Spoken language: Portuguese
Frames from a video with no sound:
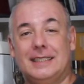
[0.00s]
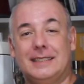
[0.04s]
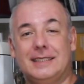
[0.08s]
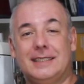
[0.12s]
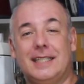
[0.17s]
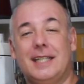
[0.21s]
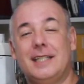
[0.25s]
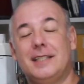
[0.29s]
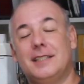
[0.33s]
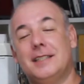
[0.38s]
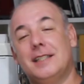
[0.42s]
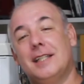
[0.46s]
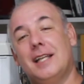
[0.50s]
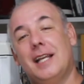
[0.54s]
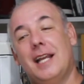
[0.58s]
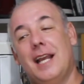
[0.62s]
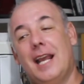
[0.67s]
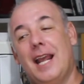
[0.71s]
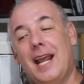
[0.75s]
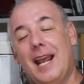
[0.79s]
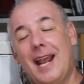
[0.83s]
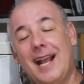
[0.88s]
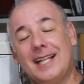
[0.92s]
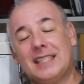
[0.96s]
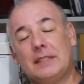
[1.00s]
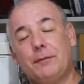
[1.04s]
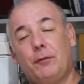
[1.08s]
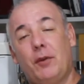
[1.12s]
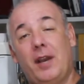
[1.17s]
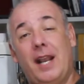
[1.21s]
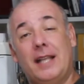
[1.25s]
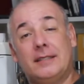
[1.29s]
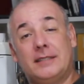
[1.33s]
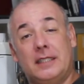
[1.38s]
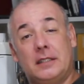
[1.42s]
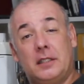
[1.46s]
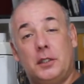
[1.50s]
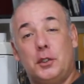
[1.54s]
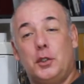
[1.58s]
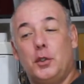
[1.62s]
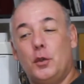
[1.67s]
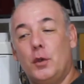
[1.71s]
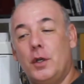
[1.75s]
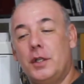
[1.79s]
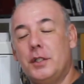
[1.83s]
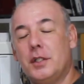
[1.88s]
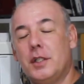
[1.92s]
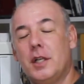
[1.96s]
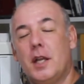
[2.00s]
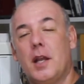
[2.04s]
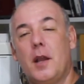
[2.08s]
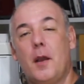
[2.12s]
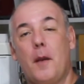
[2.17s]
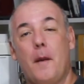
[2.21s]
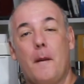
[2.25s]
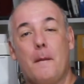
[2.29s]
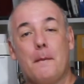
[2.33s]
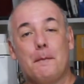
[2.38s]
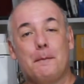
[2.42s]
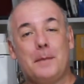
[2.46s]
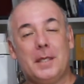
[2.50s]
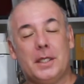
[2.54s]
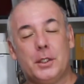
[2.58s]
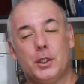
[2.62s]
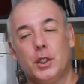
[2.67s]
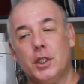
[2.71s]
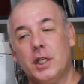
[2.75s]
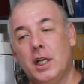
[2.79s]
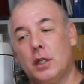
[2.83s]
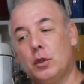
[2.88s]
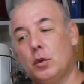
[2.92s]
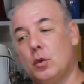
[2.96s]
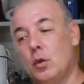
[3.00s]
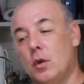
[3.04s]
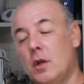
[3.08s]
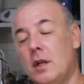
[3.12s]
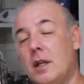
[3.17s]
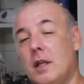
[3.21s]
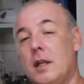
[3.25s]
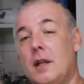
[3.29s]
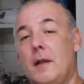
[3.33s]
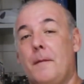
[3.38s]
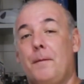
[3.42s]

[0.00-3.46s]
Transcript: Gente, essa foi a receita de hoje, petit gâteau,